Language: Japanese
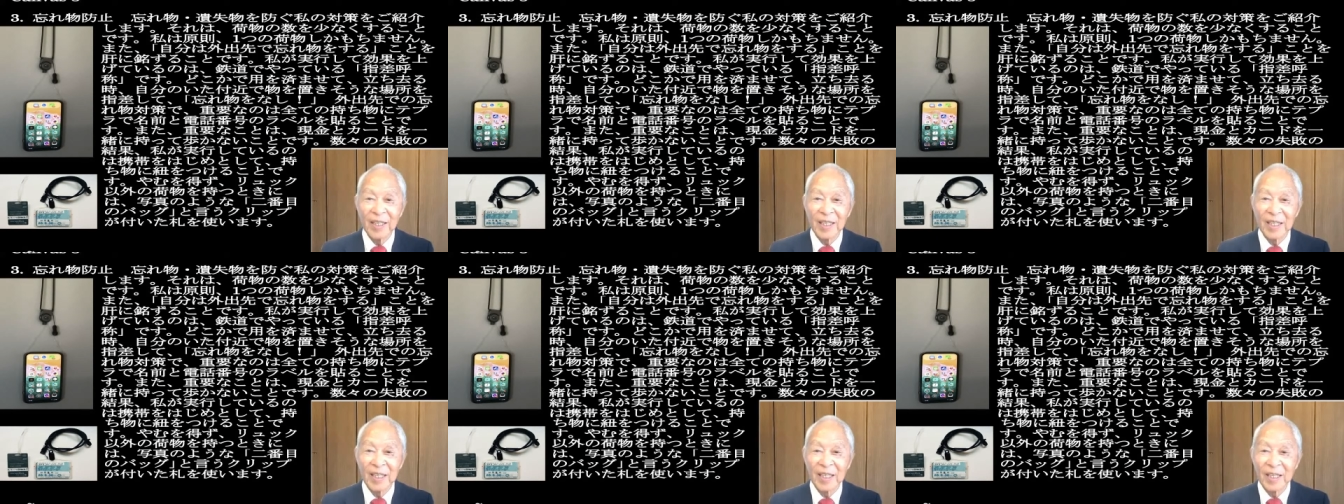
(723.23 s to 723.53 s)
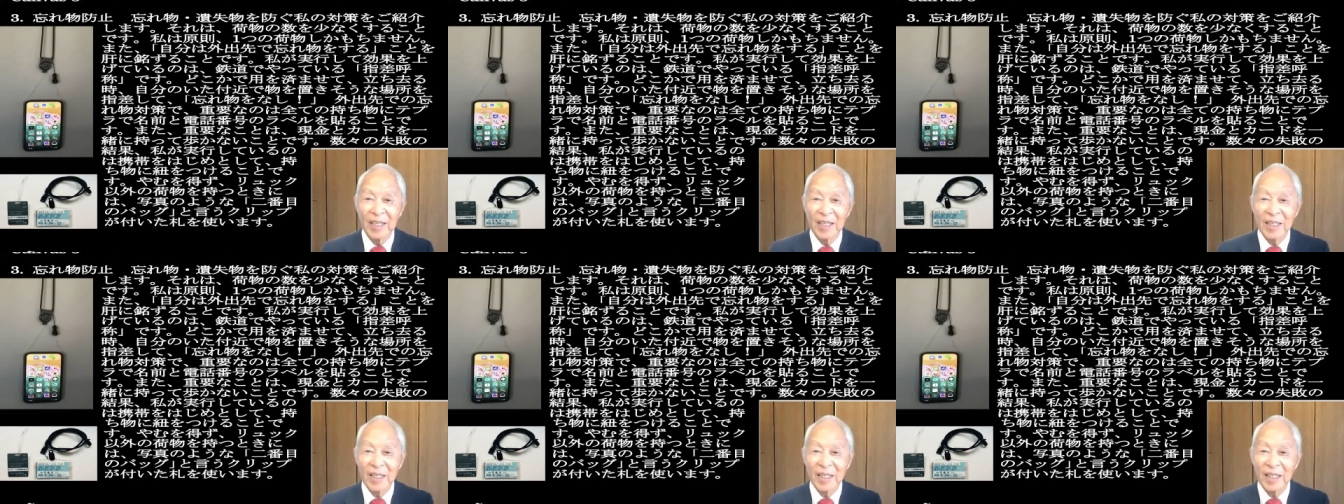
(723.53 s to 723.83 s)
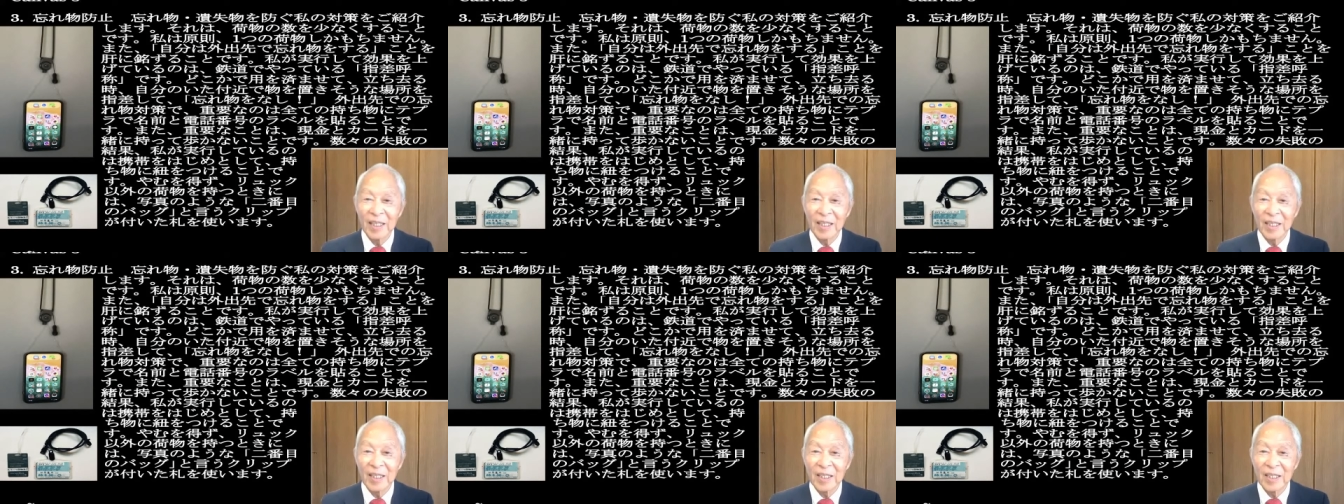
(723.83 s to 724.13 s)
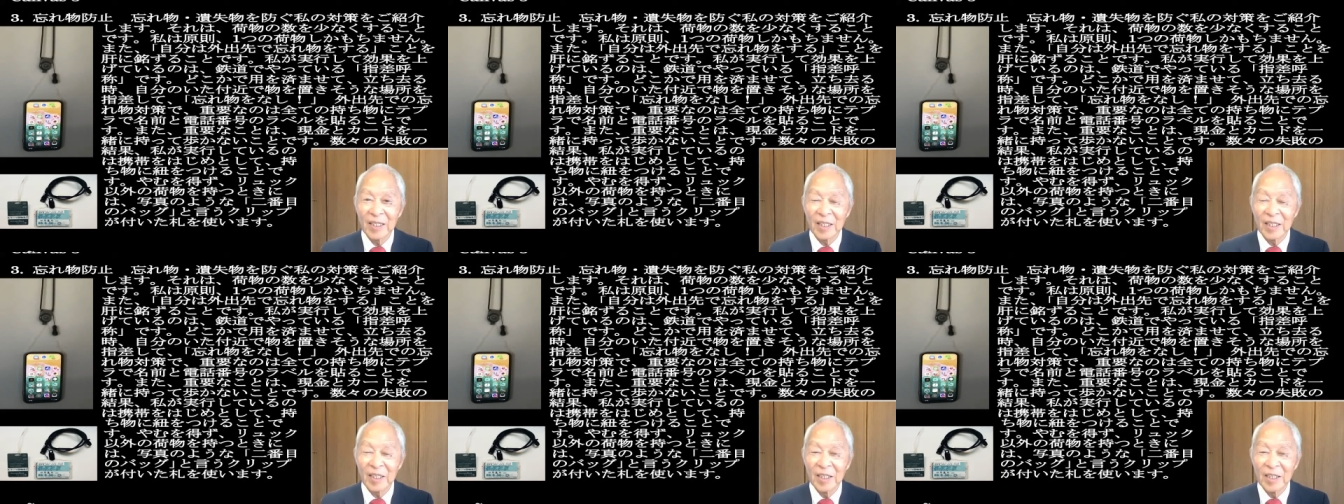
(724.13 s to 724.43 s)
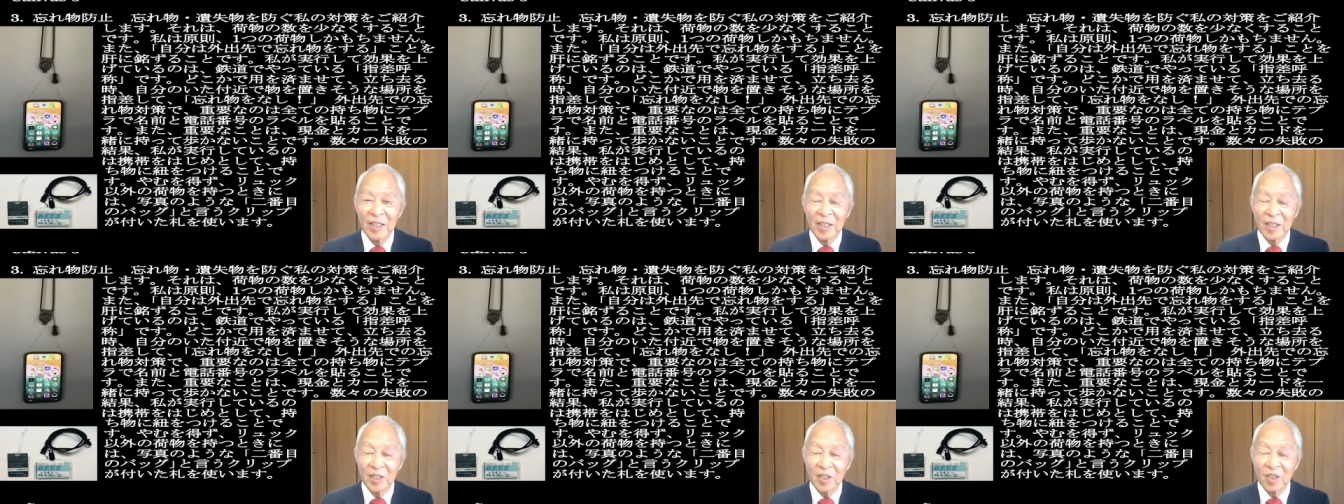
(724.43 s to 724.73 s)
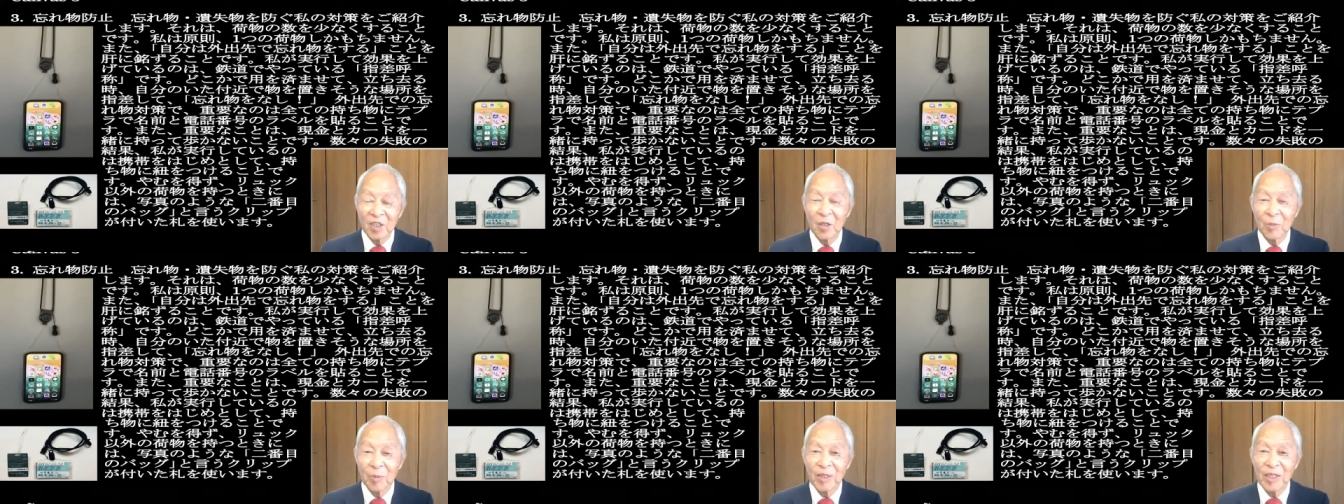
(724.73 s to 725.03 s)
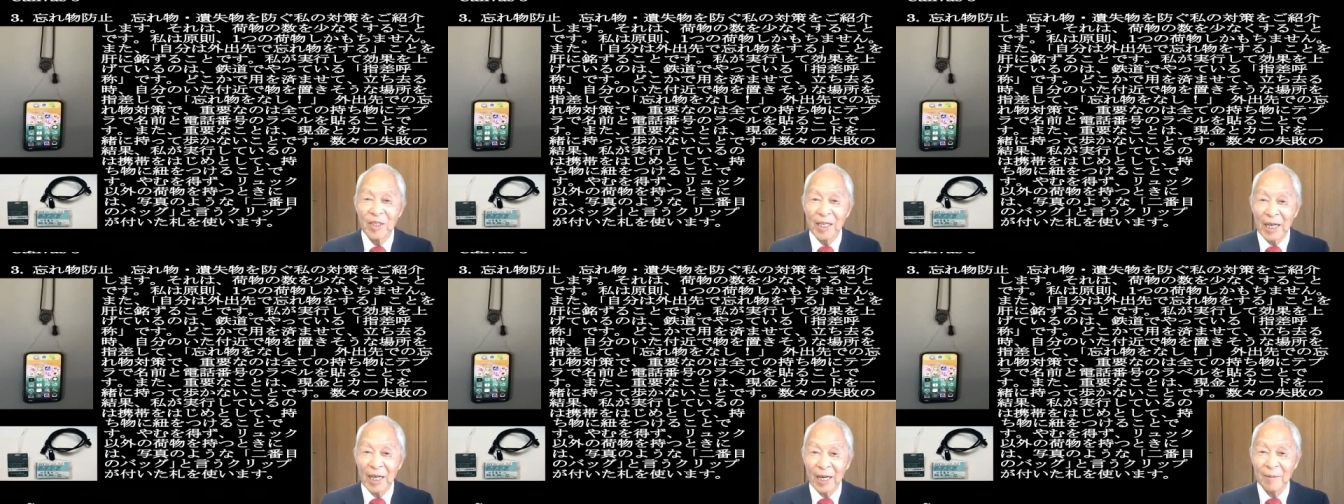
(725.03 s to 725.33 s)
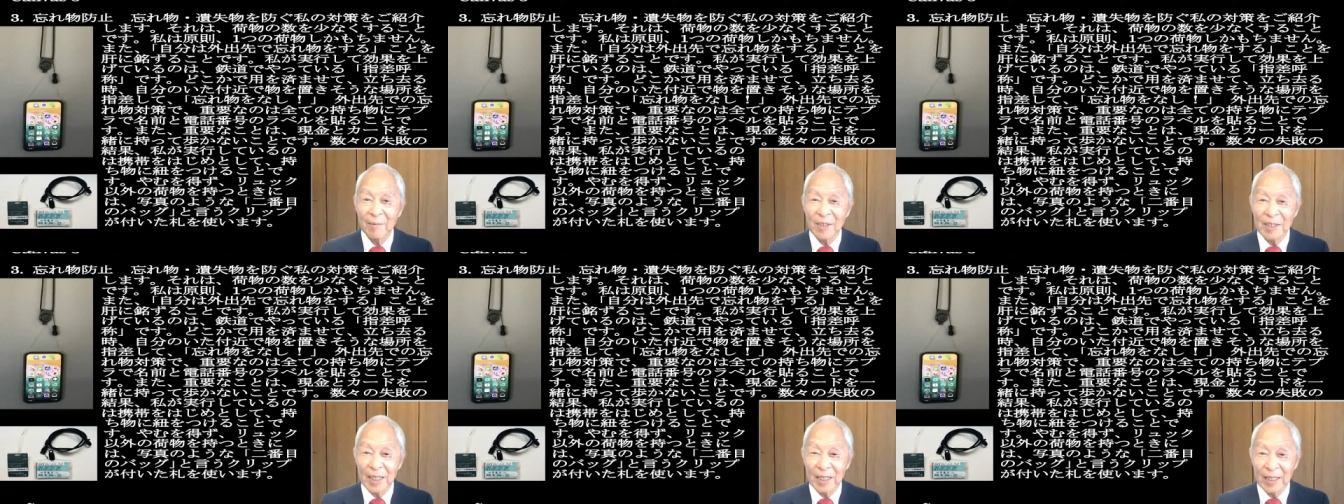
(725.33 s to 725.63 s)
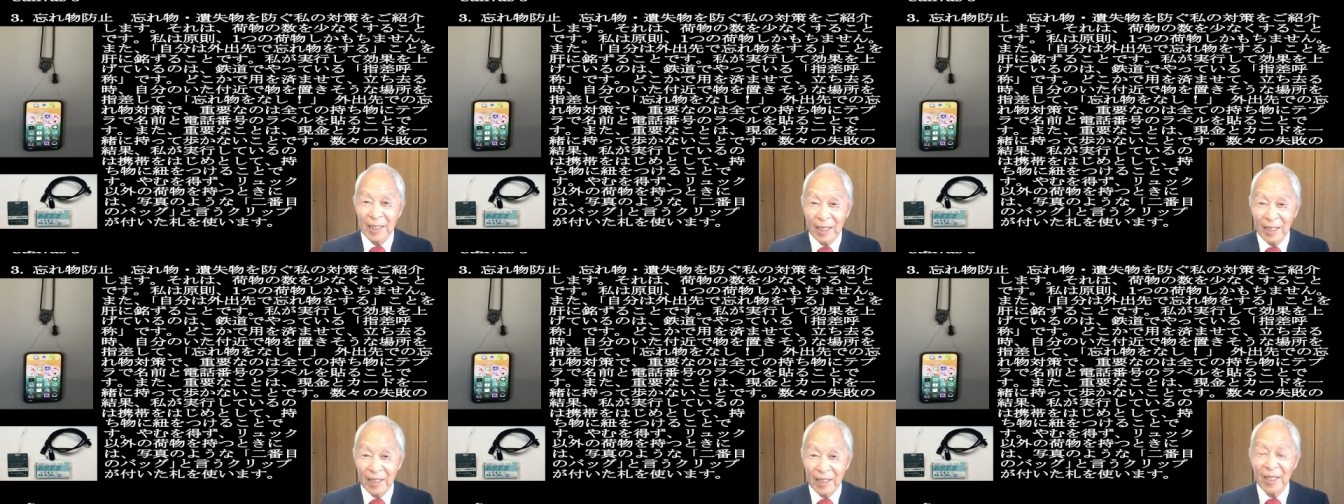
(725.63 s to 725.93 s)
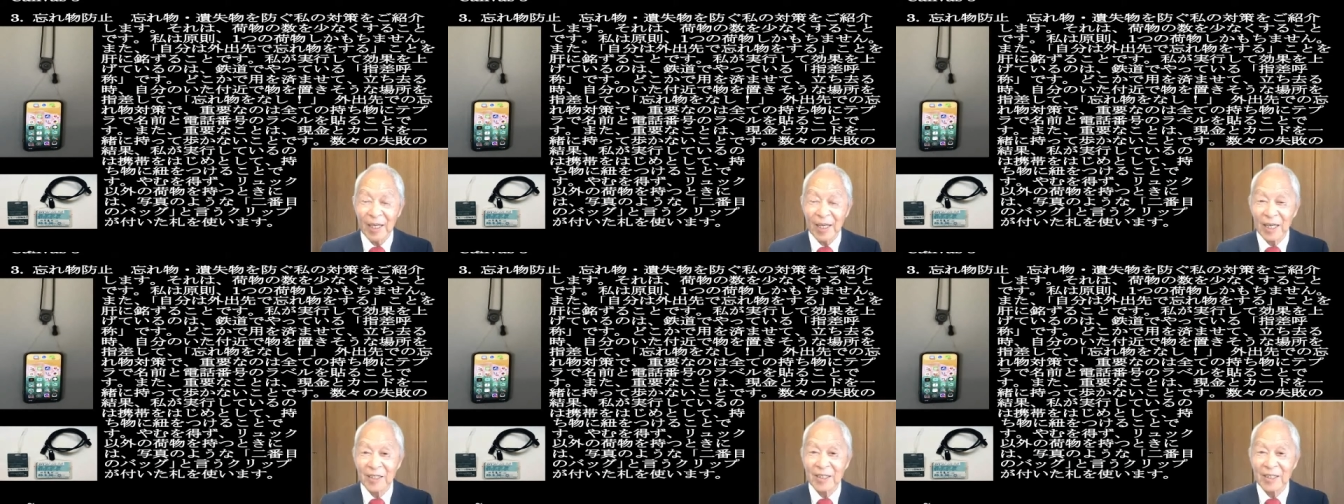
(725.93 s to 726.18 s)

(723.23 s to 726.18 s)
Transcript: えー、指に絡ませたり、